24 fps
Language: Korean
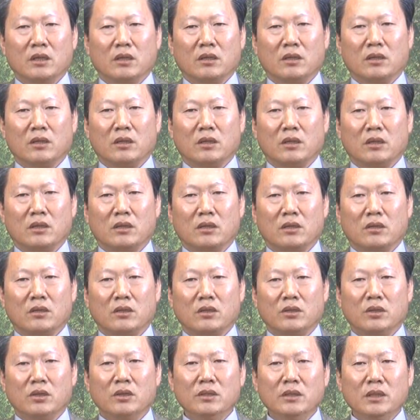어,
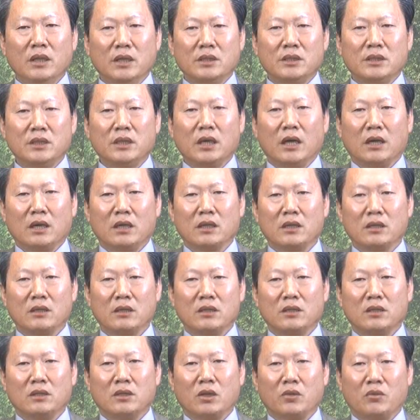현대 신학
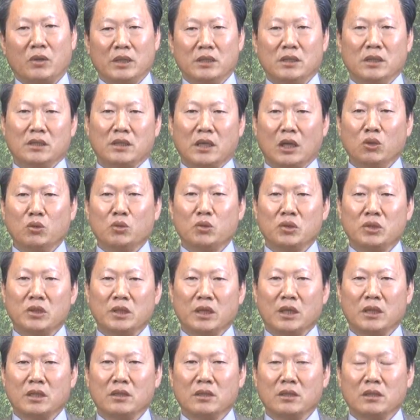이게 완전히 자유주의
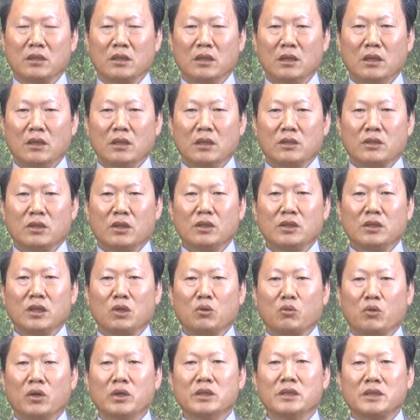신학은
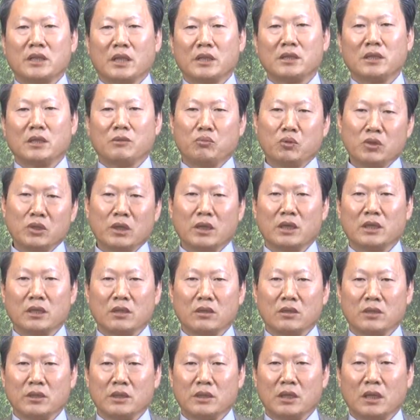성경의 권위 자체를 부정하는
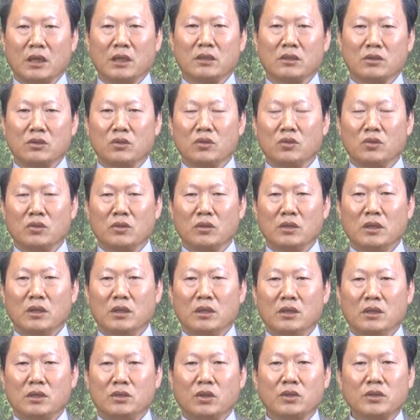그런 신학이거든요.
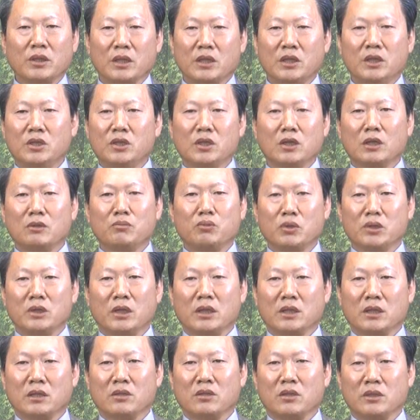성의 기적을
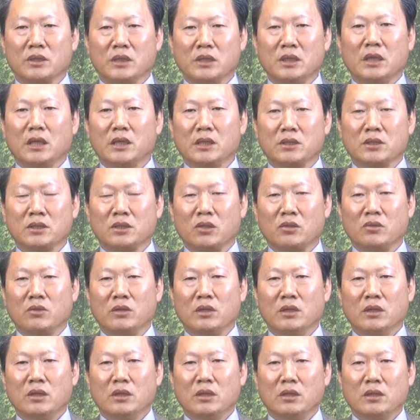부정하는 그런 신학이 있어요.
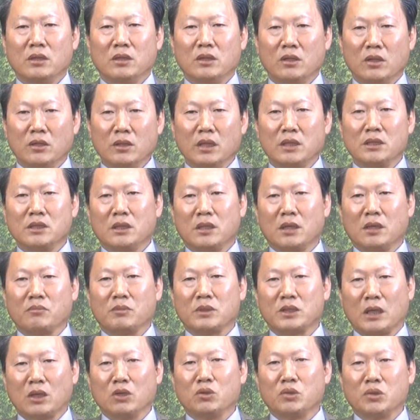현대
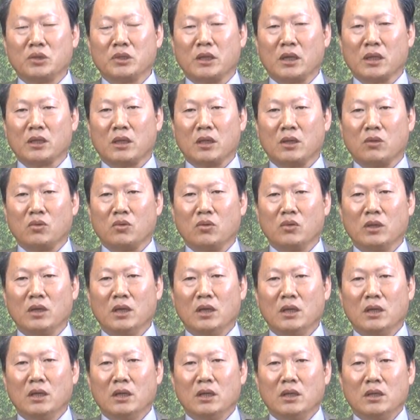신학, 자유주의 신학이라고
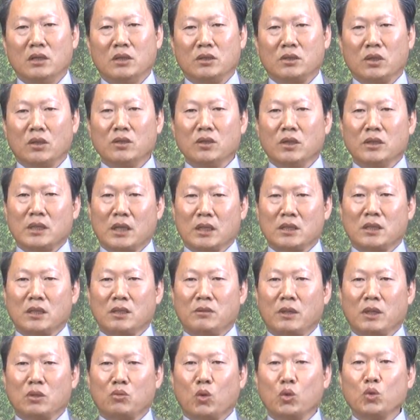이 성경 자체를
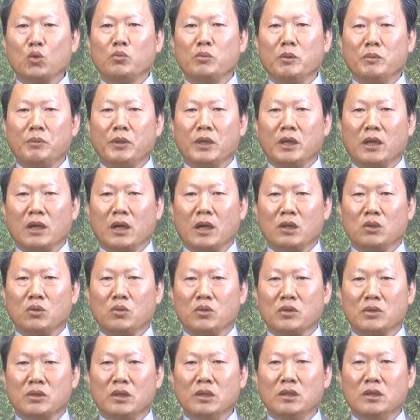막 고등
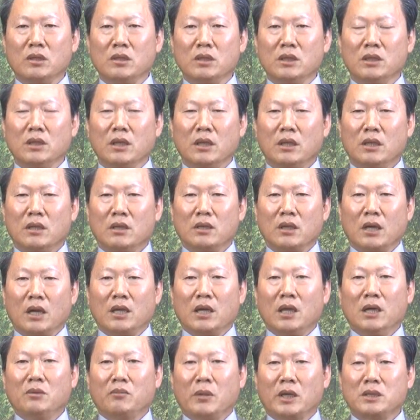비평해가지고 성경이
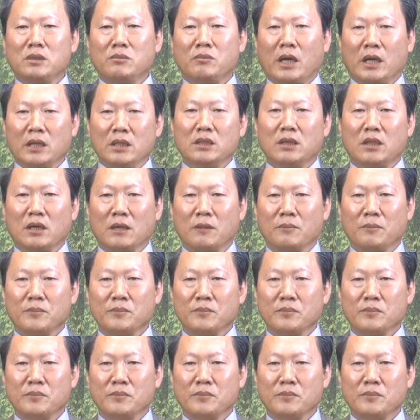하나님 말씀 아니다.